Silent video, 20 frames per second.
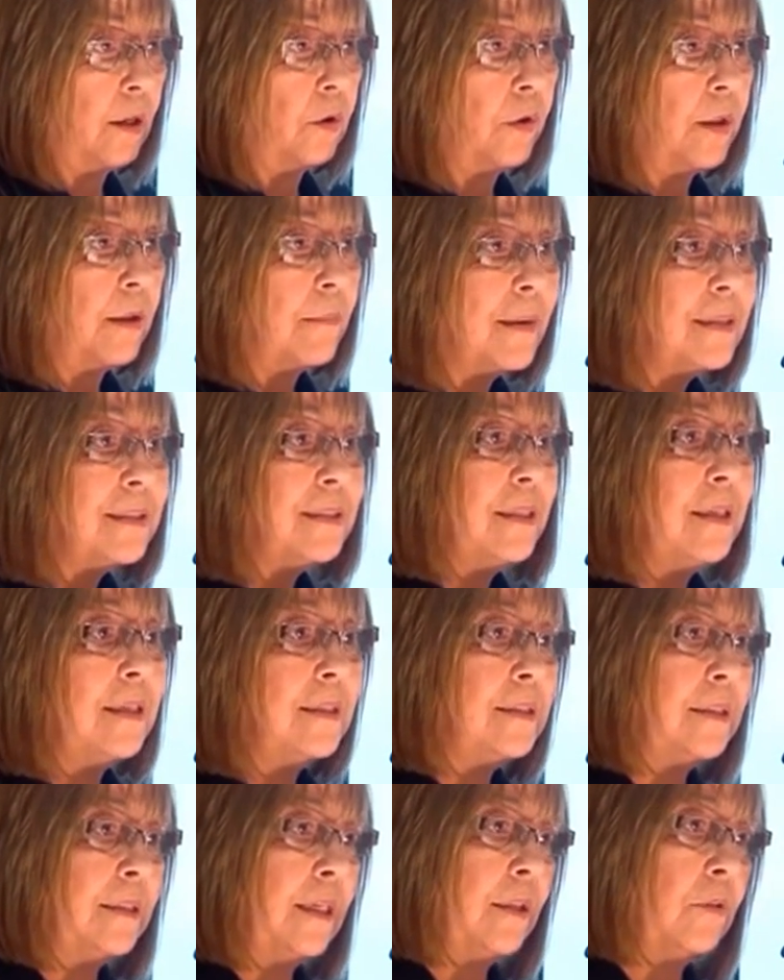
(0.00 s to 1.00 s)
Los demás
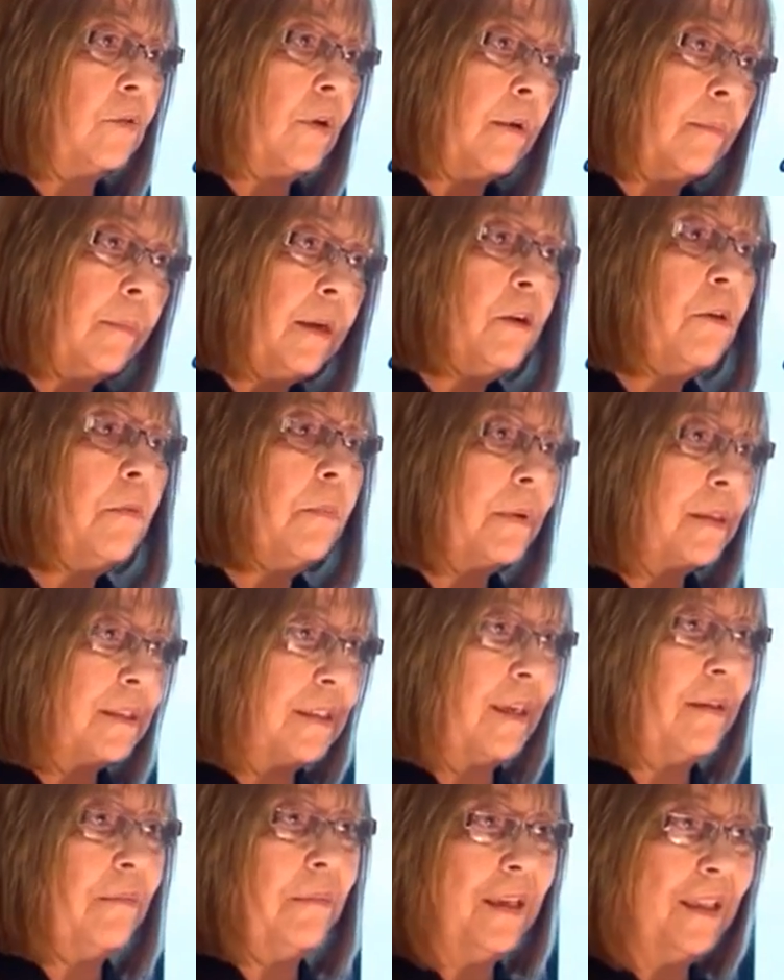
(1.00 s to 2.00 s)
siguen siendo, al menos
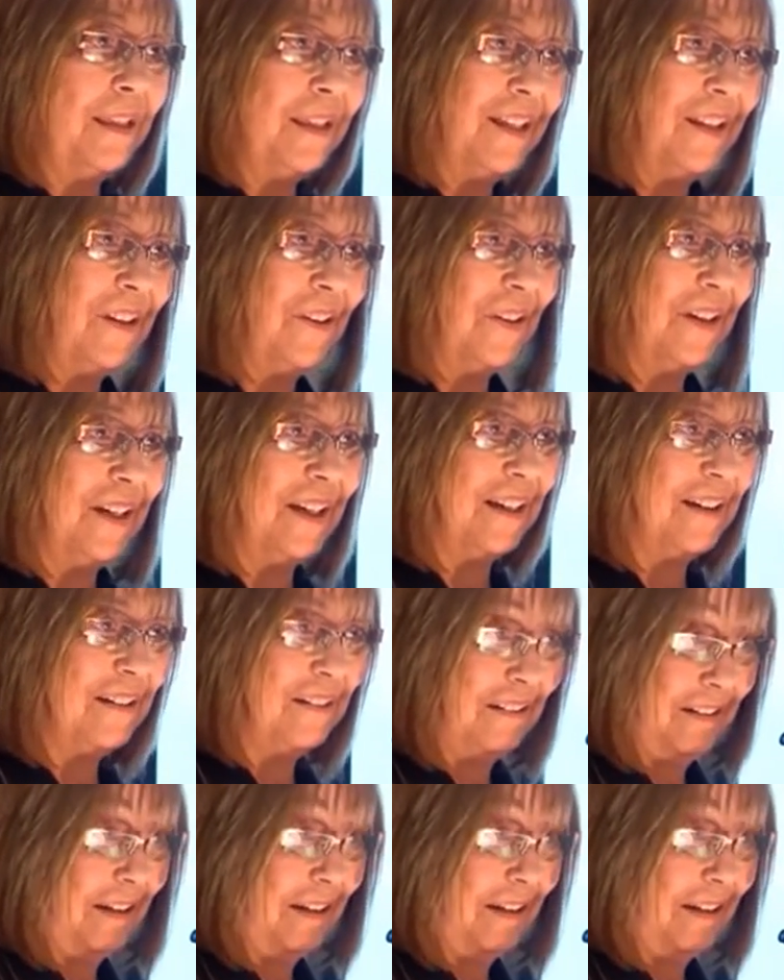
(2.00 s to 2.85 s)
parcialmente, de origen